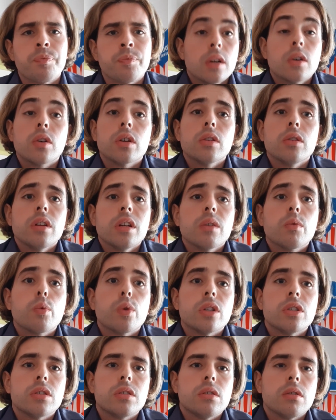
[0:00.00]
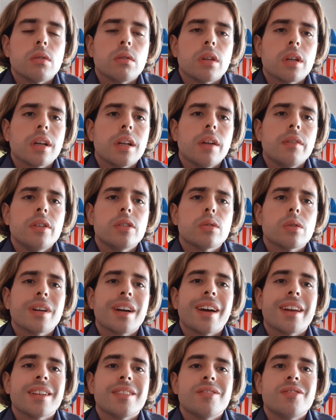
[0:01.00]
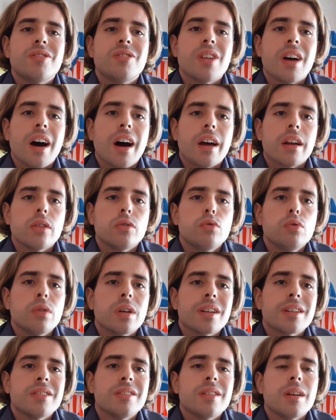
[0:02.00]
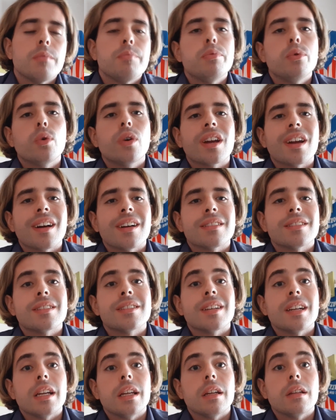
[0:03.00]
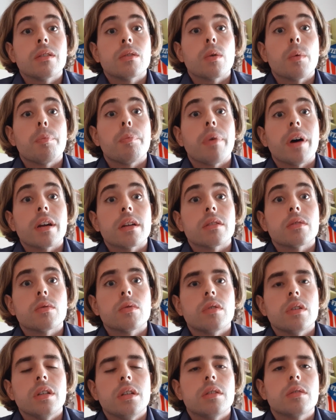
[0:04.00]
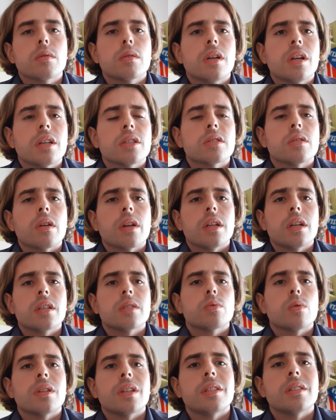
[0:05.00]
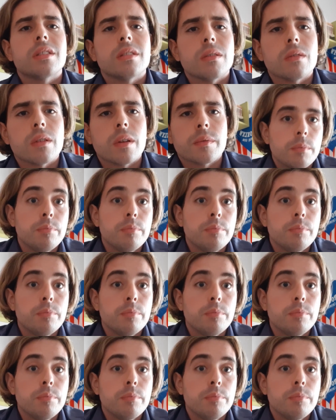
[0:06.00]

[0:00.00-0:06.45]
Il corridore in questione, chi l'ha visto gareggiare, giura che sia il più grande talento partorito nella storia della sua nazione,